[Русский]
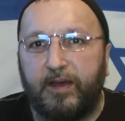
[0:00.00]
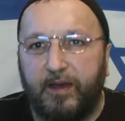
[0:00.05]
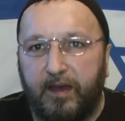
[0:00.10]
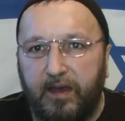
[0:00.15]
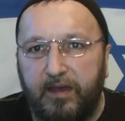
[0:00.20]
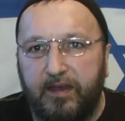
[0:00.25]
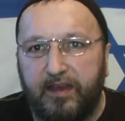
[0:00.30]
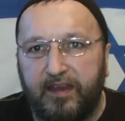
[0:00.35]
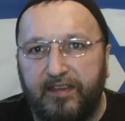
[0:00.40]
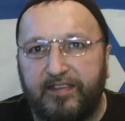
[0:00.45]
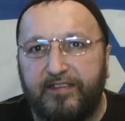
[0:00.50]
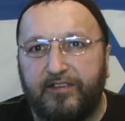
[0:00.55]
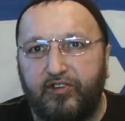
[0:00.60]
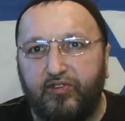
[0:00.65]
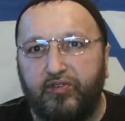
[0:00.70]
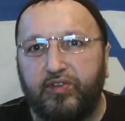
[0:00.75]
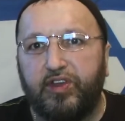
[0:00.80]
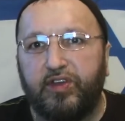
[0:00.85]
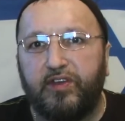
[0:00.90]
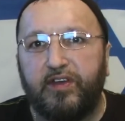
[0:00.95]
Э, есть
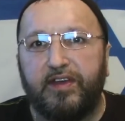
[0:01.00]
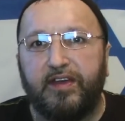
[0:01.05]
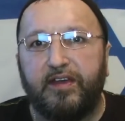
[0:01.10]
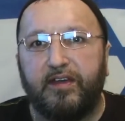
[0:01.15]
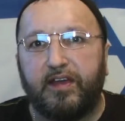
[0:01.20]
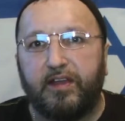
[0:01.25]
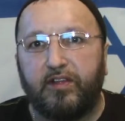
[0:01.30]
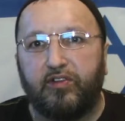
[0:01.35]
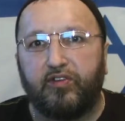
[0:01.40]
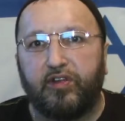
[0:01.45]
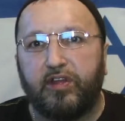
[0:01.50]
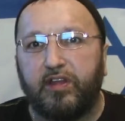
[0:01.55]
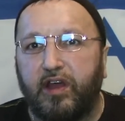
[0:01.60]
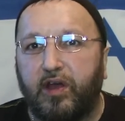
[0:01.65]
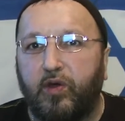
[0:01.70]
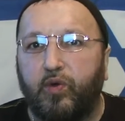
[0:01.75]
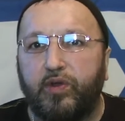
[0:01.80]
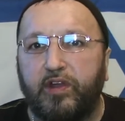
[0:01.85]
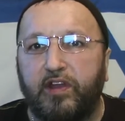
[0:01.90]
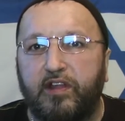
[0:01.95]
люди, которые
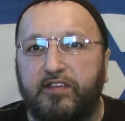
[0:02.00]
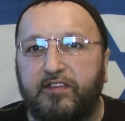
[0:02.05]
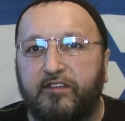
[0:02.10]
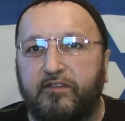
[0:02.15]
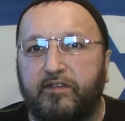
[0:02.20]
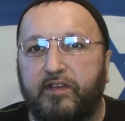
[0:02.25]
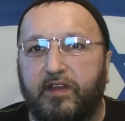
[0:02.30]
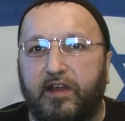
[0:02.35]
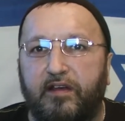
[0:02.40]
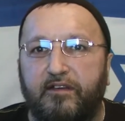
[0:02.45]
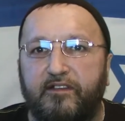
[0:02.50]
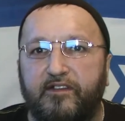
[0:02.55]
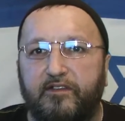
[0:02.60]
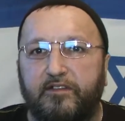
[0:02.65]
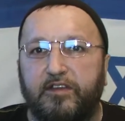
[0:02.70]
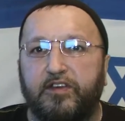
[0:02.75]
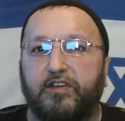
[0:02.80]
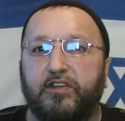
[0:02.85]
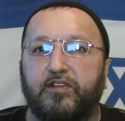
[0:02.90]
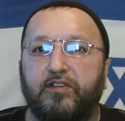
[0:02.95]
находятся в
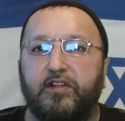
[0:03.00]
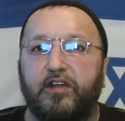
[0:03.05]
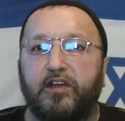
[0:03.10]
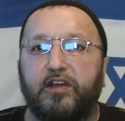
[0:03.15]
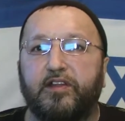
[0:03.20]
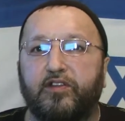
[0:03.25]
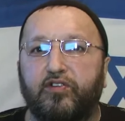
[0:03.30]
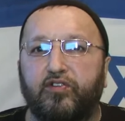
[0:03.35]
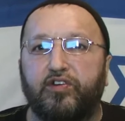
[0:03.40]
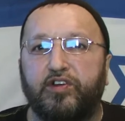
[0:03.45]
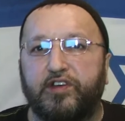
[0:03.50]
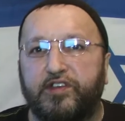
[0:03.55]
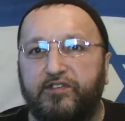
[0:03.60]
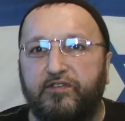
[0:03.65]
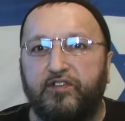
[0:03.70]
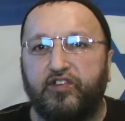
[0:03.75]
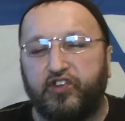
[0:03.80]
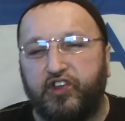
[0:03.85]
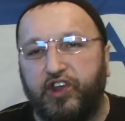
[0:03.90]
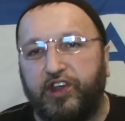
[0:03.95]
здравости для которых
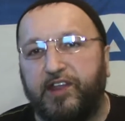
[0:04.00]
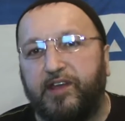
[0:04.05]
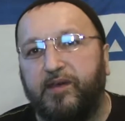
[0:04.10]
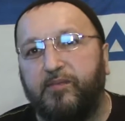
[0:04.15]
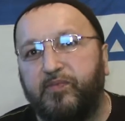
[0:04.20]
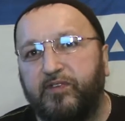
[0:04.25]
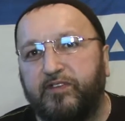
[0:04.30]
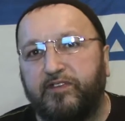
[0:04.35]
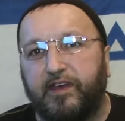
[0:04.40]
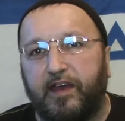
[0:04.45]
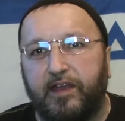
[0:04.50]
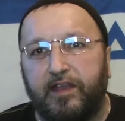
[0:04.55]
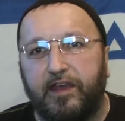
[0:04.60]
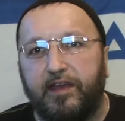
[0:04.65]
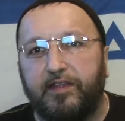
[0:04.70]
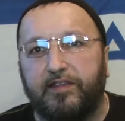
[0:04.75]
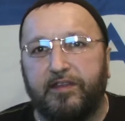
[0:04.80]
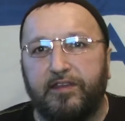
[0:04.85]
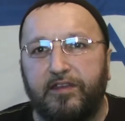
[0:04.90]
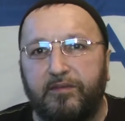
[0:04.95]
священное
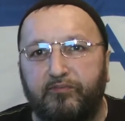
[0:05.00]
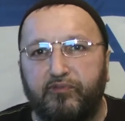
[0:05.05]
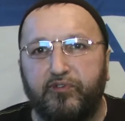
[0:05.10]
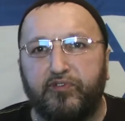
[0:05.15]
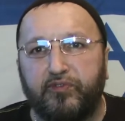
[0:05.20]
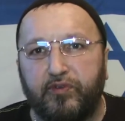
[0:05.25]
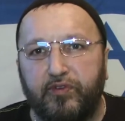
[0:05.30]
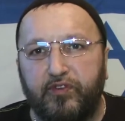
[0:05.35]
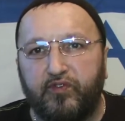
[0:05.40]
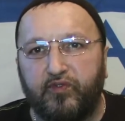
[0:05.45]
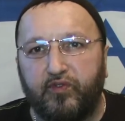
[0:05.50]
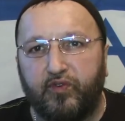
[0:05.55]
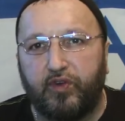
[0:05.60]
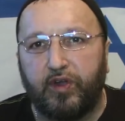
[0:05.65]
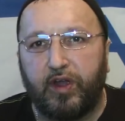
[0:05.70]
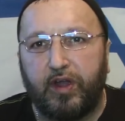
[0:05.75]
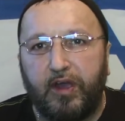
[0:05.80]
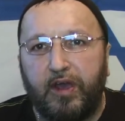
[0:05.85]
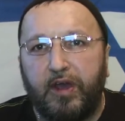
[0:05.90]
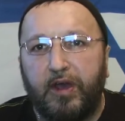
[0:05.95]
писание это не пустой
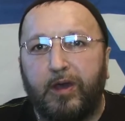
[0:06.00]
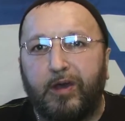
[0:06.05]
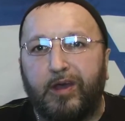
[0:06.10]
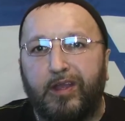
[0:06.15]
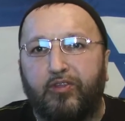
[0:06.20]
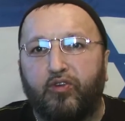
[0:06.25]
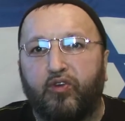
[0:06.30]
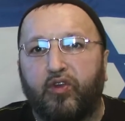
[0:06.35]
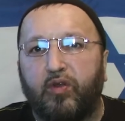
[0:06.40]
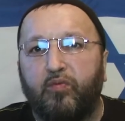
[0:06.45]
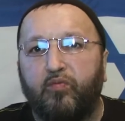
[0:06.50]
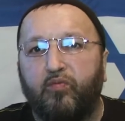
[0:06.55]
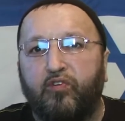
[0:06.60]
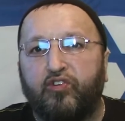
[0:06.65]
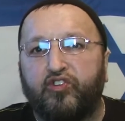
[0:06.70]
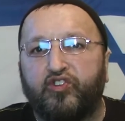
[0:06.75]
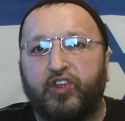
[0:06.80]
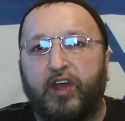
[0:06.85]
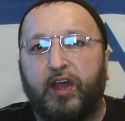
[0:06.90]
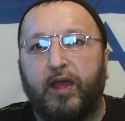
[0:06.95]
звук, который
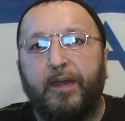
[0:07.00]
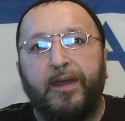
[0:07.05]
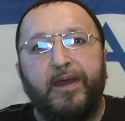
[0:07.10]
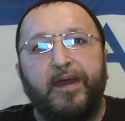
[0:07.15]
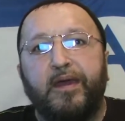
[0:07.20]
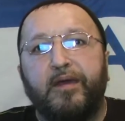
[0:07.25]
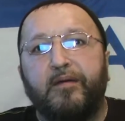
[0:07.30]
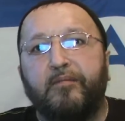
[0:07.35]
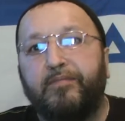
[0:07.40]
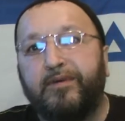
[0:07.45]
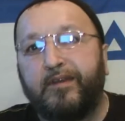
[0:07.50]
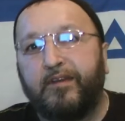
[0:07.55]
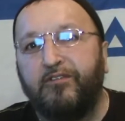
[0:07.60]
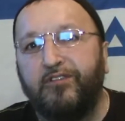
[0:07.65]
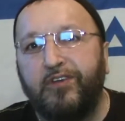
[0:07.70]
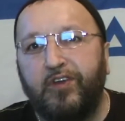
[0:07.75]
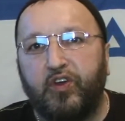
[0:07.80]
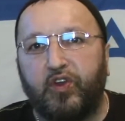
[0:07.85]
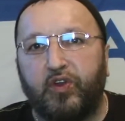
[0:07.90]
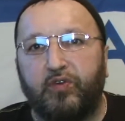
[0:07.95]
можно
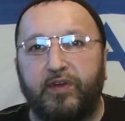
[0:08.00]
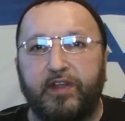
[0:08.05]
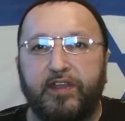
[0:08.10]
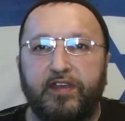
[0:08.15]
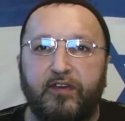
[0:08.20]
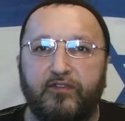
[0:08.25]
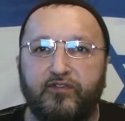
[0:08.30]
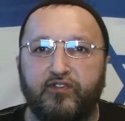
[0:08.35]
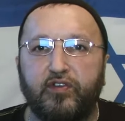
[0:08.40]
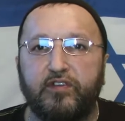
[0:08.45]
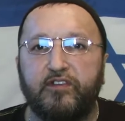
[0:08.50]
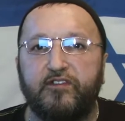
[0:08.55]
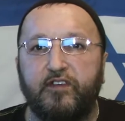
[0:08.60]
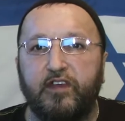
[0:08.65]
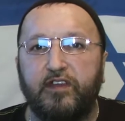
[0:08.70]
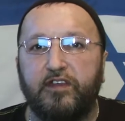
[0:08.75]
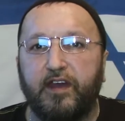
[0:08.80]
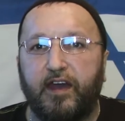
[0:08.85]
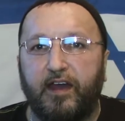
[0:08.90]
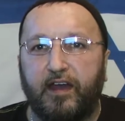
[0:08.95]
бравировать в
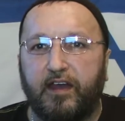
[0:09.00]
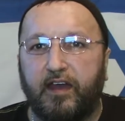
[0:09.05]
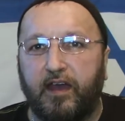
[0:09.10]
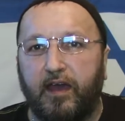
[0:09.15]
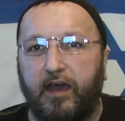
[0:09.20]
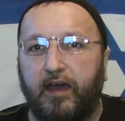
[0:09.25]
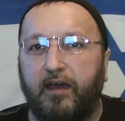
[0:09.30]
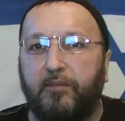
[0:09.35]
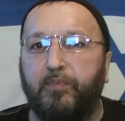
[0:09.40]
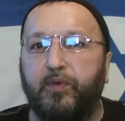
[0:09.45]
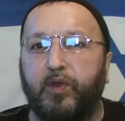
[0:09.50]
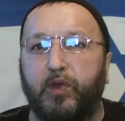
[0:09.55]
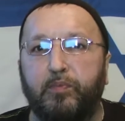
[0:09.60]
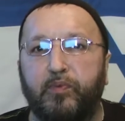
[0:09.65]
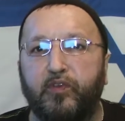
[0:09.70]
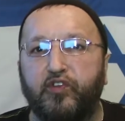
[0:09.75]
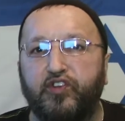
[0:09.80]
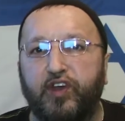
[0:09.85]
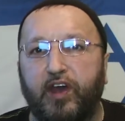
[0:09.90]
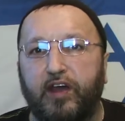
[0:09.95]
соцсетях,
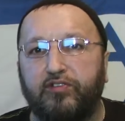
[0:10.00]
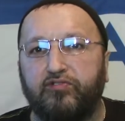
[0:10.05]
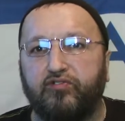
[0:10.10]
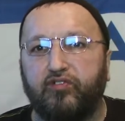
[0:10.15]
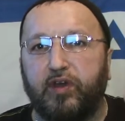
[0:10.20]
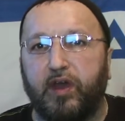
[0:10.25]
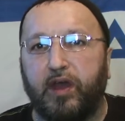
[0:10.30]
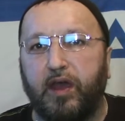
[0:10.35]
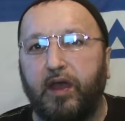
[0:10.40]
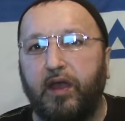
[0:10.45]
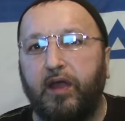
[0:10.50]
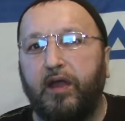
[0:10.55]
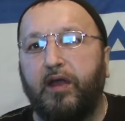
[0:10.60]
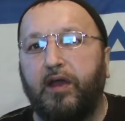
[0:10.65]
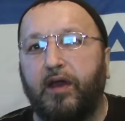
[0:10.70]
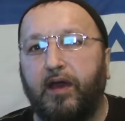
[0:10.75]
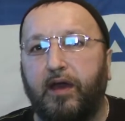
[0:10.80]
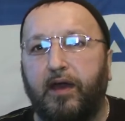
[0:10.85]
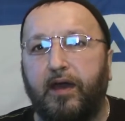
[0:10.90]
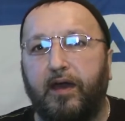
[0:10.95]
перепечатывая
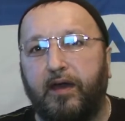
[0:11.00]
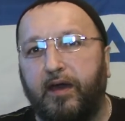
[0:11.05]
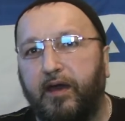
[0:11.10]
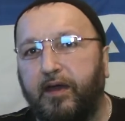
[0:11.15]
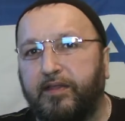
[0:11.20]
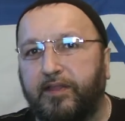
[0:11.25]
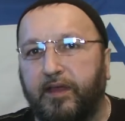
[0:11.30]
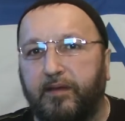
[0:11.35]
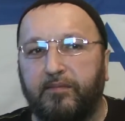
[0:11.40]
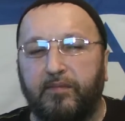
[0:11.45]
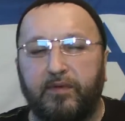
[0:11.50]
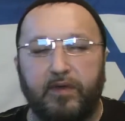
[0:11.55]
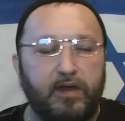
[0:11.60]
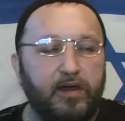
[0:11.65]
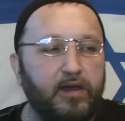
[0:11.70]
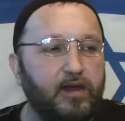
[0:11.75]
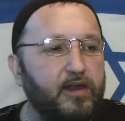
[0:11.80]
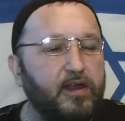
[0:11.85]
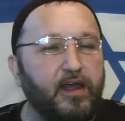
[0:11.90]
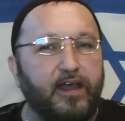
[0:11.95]
Э, там
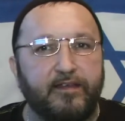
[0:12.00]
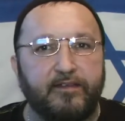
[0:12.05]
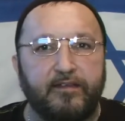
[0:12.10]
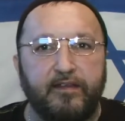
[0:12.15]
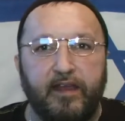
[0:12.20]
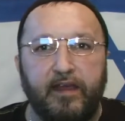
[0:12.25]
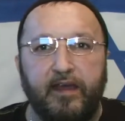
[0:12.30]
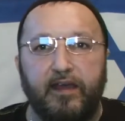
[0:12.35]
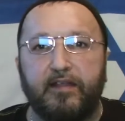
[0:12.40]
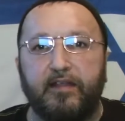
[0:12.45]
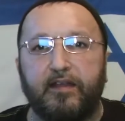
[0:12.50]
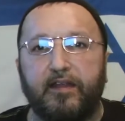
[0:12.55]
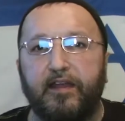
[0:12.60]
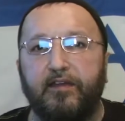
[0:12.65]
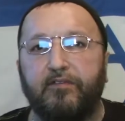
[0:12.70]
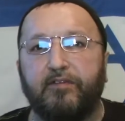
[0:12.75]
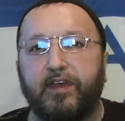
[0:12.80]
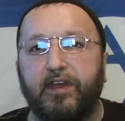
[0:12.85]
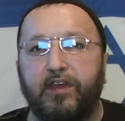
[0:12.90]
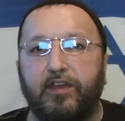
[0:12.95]
э, разные
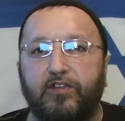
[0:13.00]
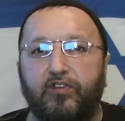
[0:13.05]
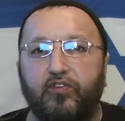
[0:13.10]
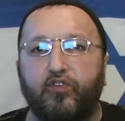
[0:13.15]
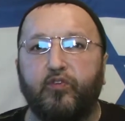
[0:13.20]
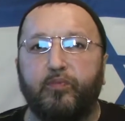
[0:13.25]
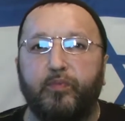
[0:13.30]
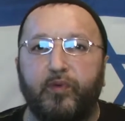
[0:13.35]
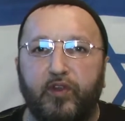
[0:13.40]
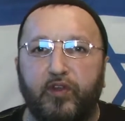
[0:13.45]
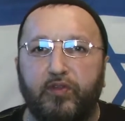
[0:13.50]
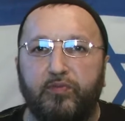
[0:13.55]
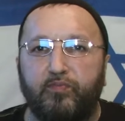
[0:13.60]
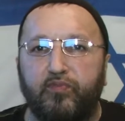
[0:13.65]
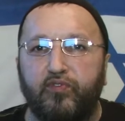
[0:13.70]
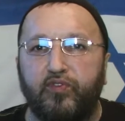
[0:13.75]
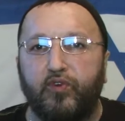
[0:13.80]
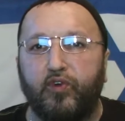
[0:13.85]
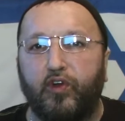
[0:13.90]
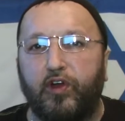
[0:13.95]
отрывки и друг перед
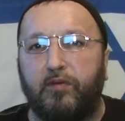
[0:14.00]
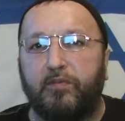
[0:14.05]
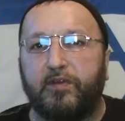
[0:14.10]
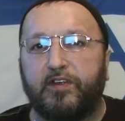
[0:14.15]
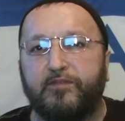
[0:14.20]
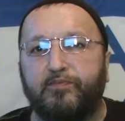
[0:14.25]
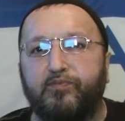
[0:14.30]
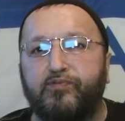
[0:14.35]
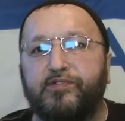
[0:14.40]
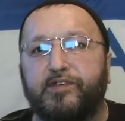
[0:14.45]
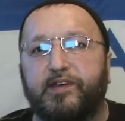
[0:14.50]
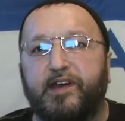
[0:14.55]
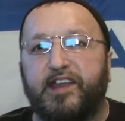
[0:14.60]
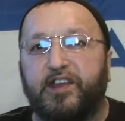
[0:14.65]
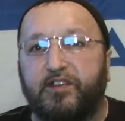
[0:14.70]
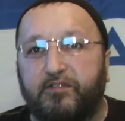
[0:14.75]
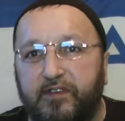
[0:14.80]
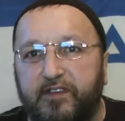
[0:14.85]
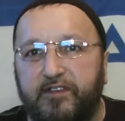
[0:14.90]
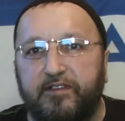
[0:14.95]
другом
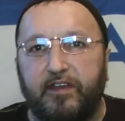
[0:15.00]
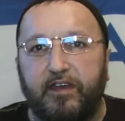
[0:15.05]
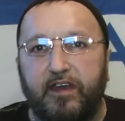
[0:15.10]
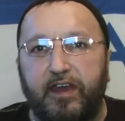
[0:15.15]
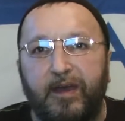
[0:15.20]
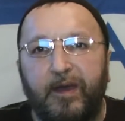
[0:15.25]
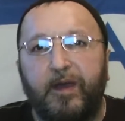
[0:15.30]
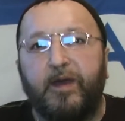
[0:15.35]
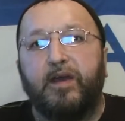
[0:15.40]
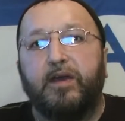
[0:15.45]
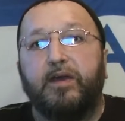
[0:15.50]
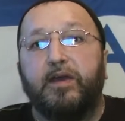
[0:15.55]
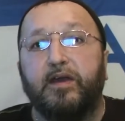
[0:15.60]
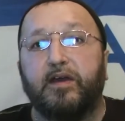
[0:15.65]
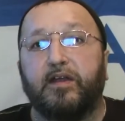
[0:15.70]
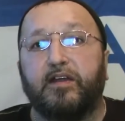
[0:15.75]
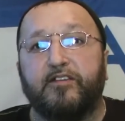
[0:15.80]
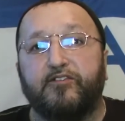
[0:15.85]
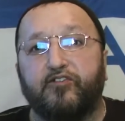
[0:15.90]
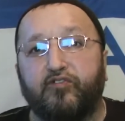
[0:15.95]
распускать хвосты и
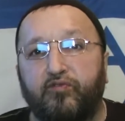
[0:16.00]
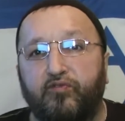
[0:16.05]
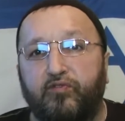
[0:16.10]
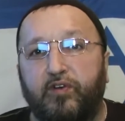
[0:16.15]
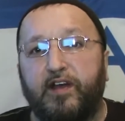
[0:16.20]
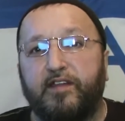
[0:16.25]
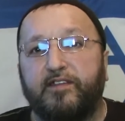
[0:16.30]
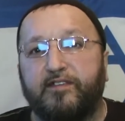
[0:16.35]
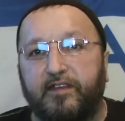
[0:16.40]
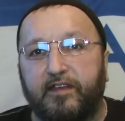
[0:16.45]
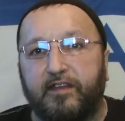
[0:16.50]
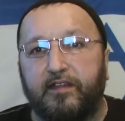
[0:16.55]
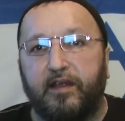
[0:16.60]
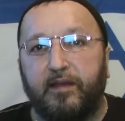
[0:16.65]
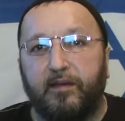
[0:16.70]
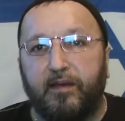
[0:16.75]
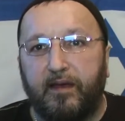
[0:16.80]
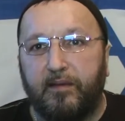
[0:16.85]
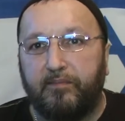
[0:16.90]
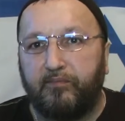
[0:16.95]
раздуваться
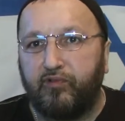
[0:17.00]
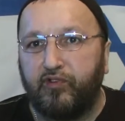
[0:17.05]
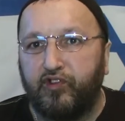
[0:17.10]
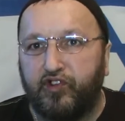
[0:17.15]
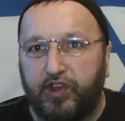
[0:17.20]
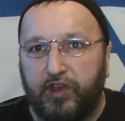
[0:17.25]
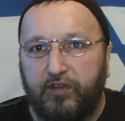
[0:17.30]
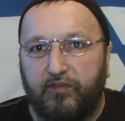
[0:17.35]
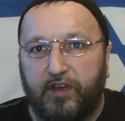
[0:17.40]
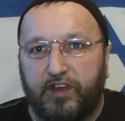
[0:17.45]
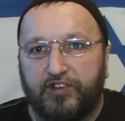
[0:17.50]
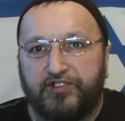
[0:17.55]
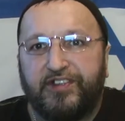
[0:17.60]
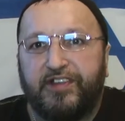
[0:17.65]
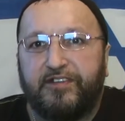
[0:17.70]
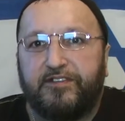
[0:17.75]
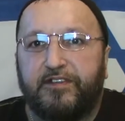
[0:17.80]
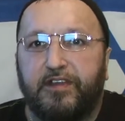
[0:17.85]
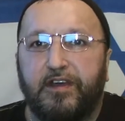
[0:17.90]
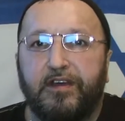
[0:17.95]
для пущей
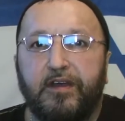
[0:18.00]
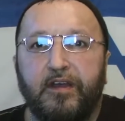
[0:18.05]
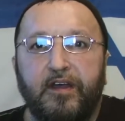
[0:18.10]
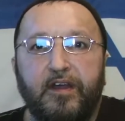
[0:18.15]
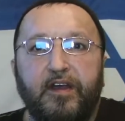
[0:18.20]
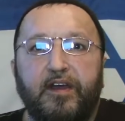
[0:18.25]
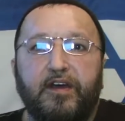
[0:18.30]
важности.